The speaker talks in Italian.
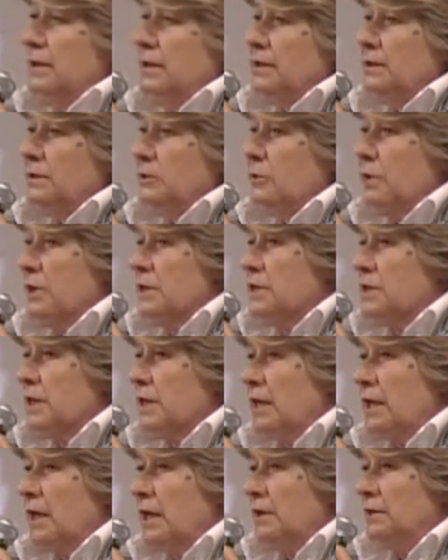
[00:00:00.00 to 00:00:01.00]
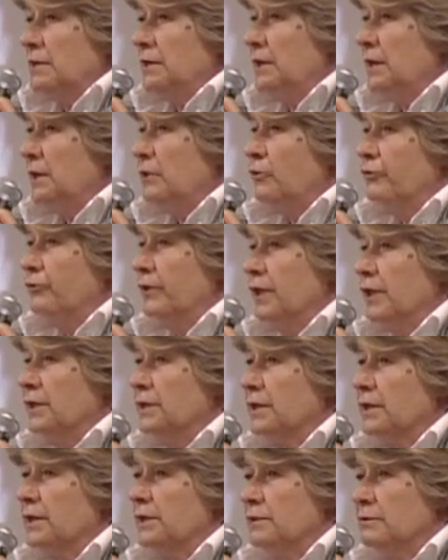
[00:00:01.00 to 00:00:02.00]
in questa telenovela
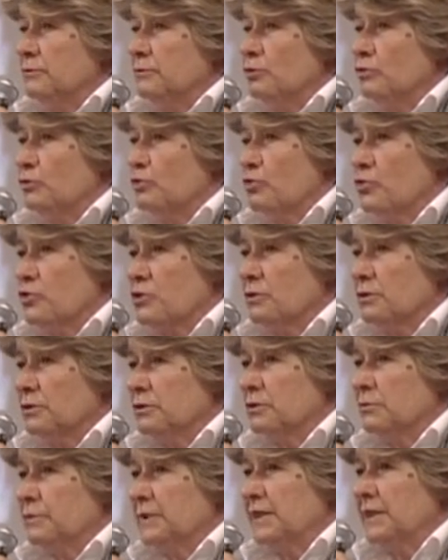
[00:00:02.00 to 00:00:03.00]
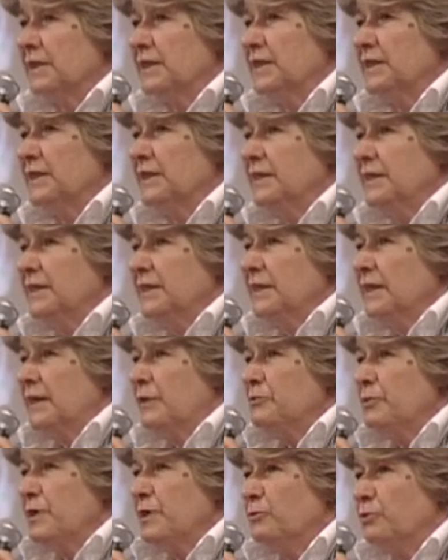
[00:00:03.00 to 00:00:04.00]
di cattivo gusto, come
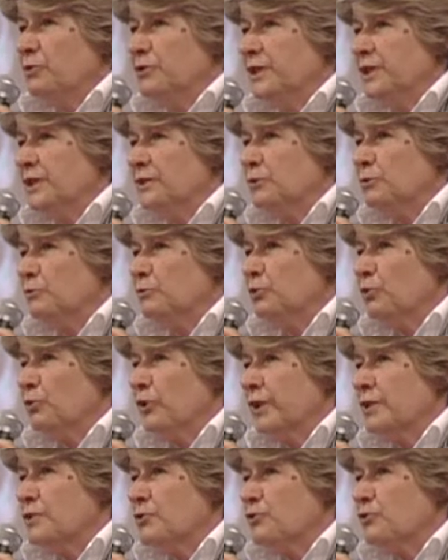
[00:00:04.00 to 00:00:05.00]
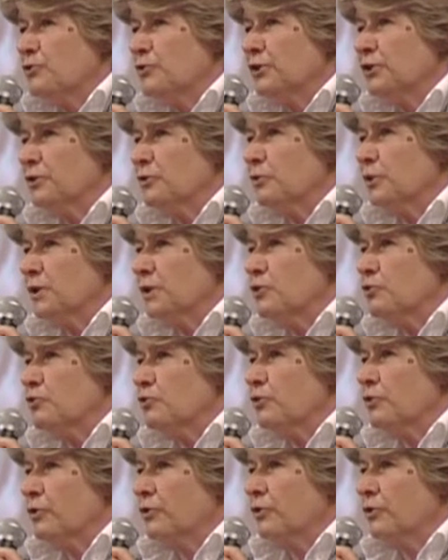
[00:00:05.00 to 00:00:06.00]
abbiamo detto in più occasioni in quel
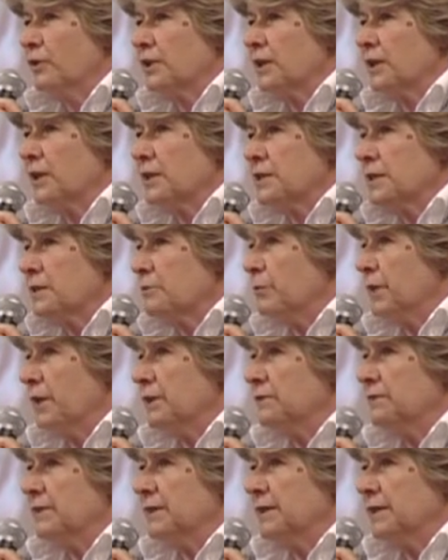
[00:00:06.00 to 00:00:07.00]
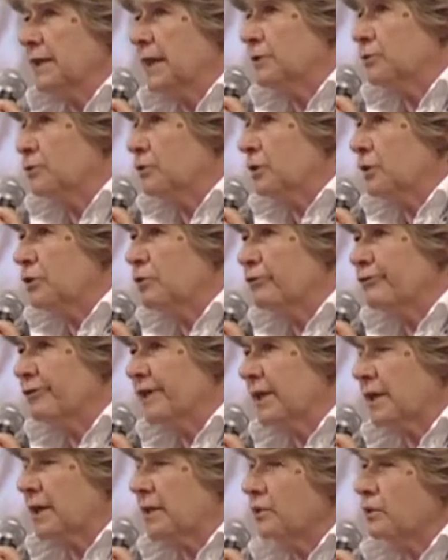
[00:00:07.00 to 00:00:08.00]
giorno, che sembra diventato il
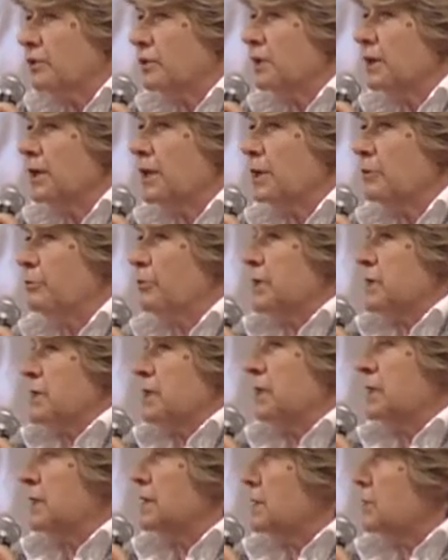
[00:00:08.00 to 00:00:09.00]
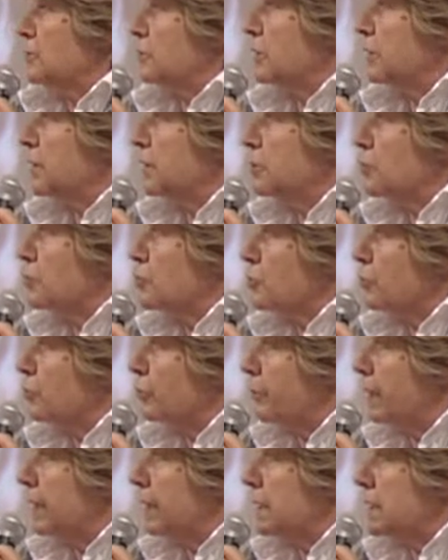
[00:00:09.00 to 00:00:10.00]
governo e la rappresentazione del
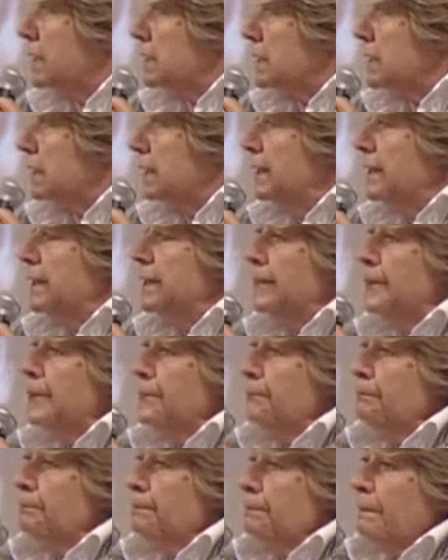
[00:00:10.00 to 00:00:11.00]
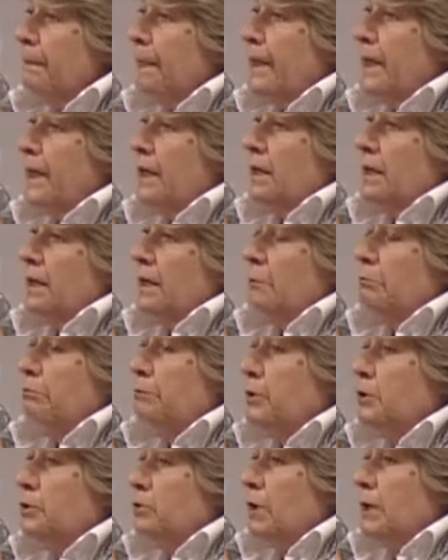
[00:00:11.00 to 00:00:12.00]
nostro paese. E eh,
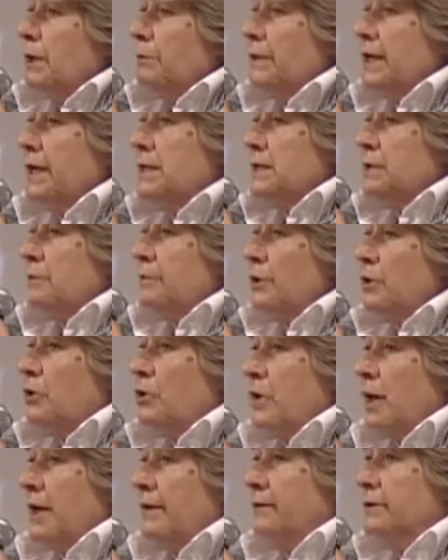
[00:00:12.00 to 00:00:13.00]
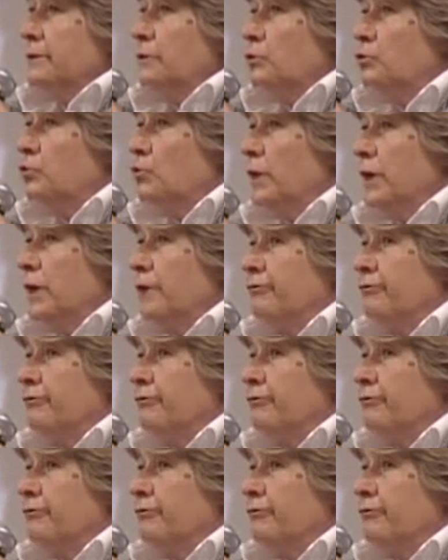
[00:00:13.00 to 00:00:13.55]
poi quelle piazze però avevano due